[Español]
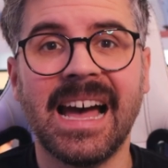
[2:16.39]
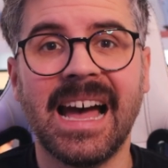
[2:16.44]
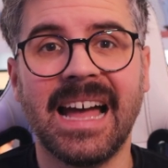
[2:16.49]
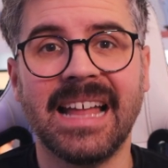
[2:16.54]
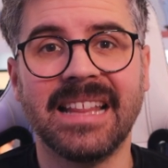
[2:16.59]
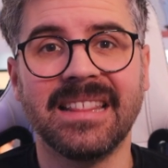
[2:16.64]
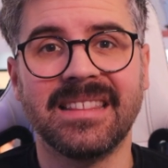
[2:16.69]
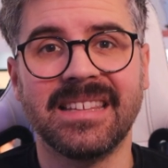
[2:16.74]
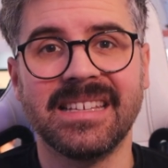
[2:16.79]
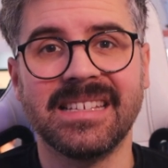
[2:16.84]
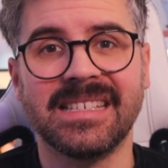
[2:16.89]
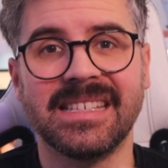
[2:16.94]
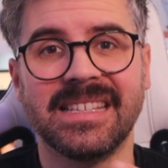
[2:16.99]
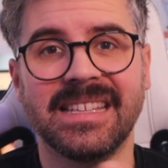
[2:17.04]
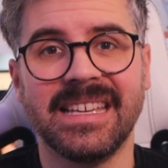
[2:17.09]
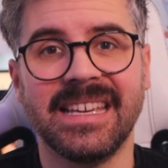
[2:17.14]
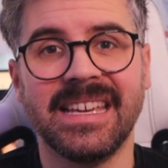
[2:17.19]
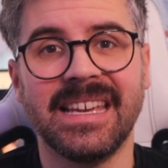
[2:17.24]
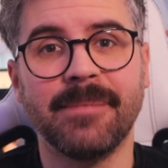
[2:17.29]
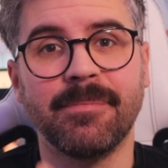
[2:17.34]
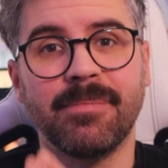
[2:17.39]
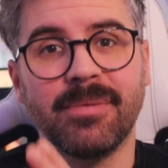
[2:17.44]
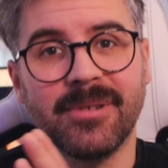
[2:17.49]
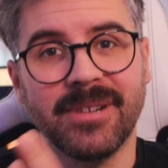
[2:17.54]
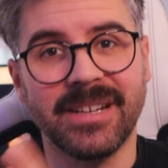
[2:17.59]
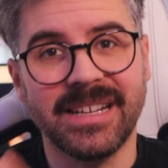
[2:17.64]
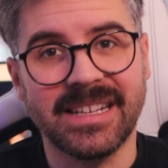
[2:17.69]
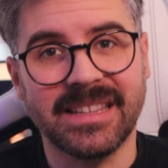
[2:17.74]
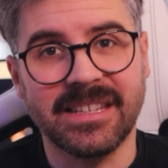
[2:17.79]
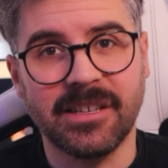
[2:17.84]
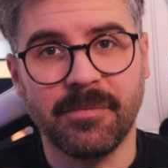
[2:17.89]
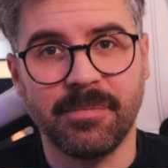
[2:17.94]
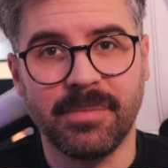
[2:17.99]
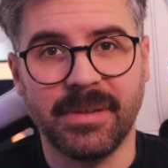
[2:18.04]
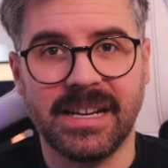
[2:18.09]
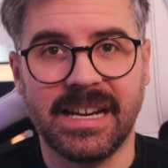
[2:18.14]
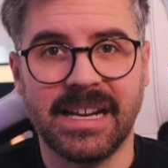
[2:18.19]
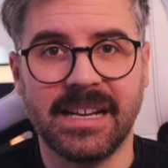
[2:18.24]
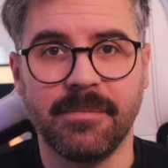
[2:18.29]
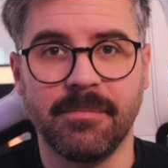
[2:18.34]
antes de ponerte a
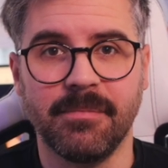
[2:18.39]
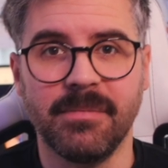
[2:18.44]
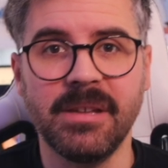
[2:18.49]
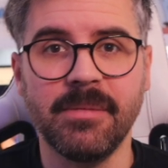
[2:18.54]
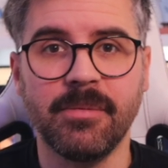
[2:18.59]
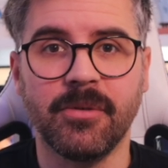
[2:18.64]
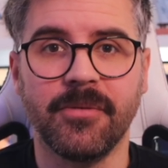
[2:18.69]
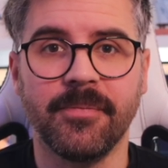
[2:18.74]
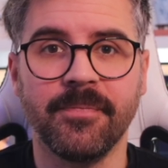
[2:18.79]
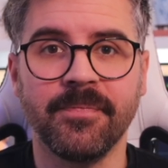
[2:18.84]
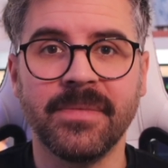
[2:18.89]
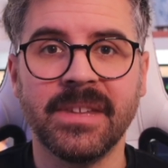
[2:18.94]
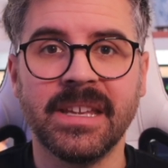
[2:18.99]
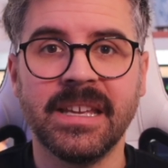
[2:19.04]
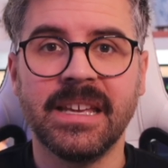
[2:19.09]
operar en vivo.